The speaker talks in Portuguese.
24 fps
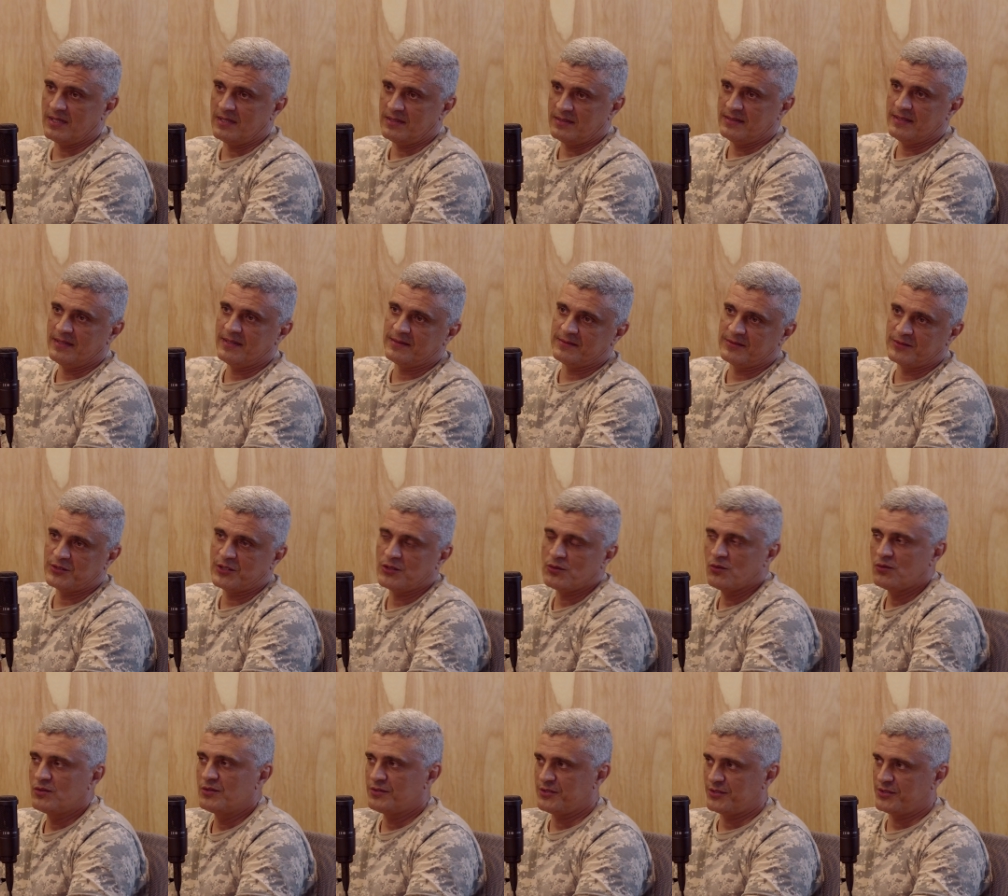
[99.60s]
né,
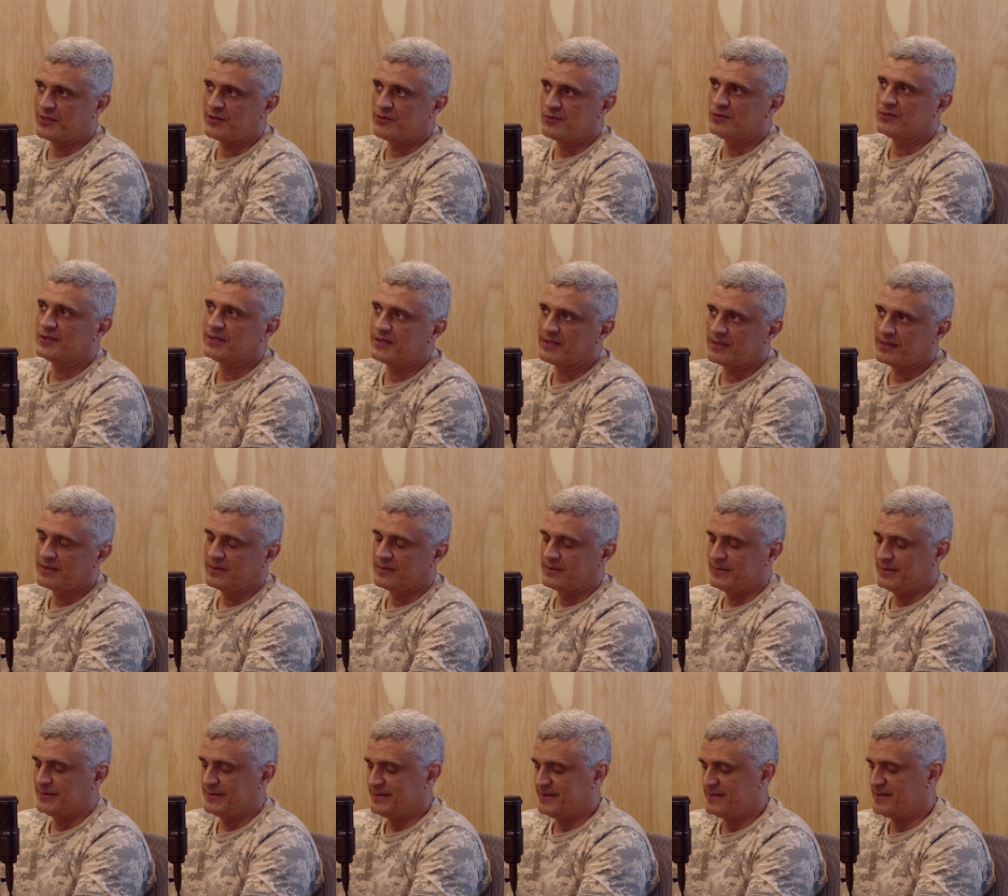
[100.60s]
chegou onde chegou, né?
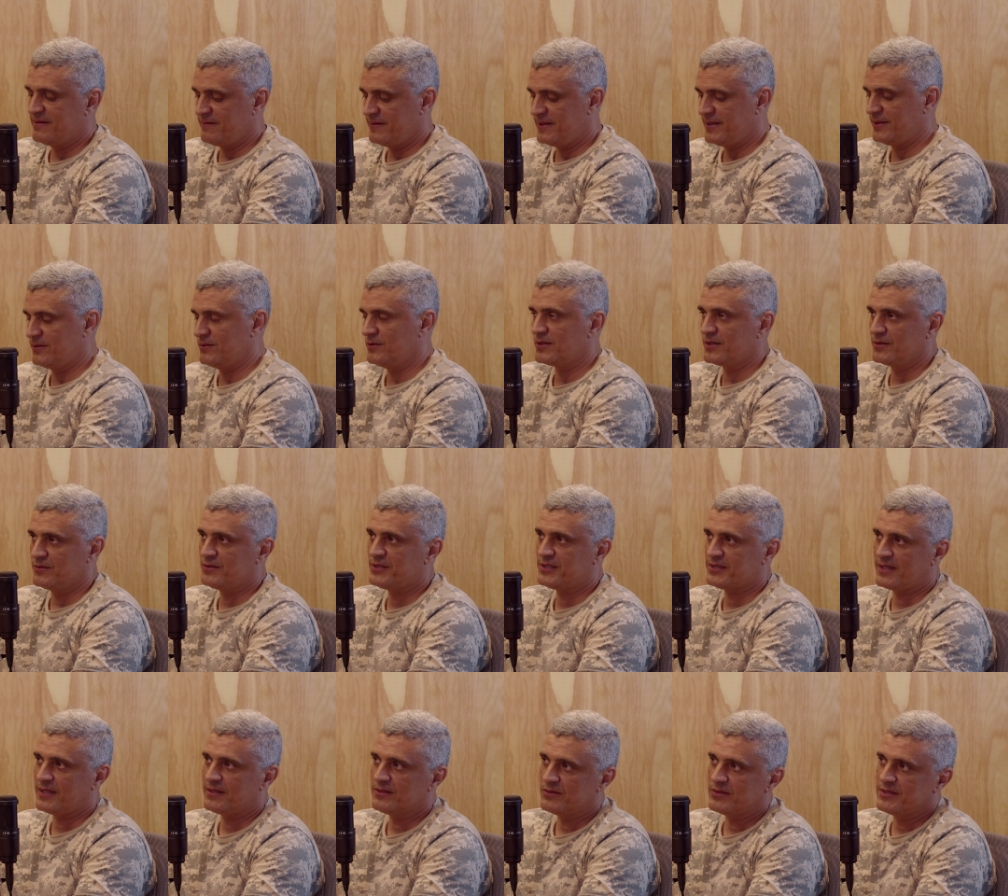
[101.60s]
É. Ser vereadora do
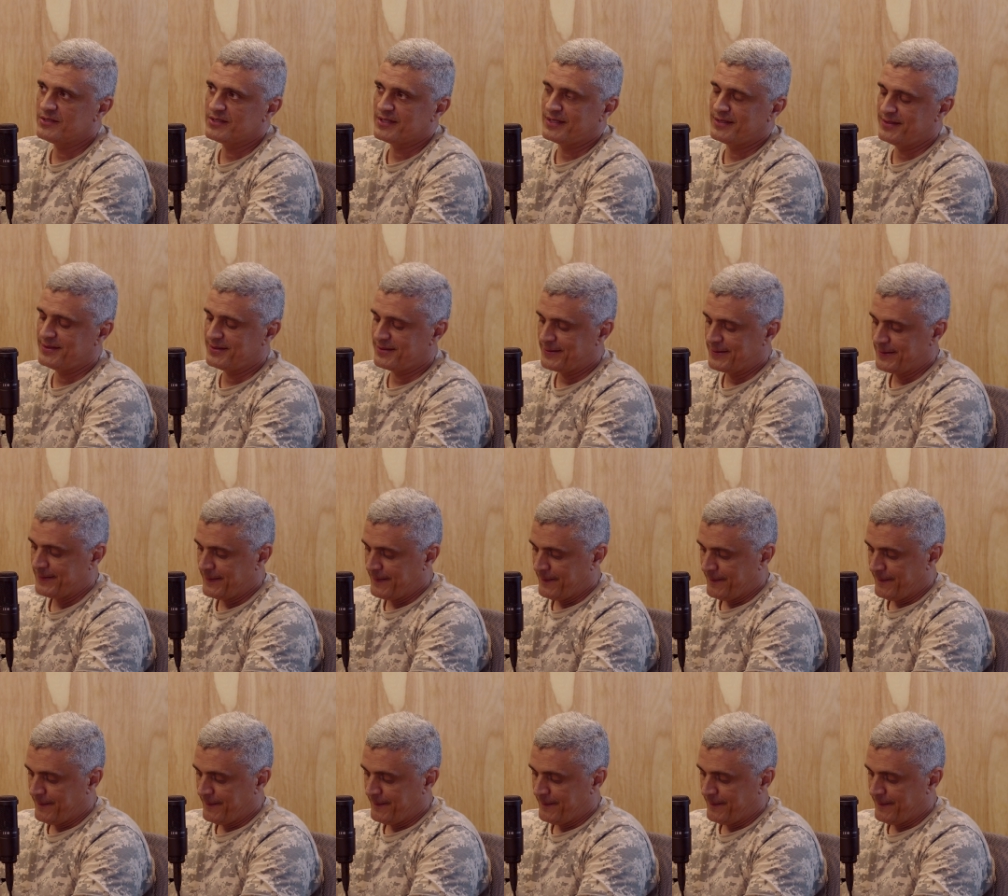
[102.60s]
estado do Rio de Janeiro. Qual é a tua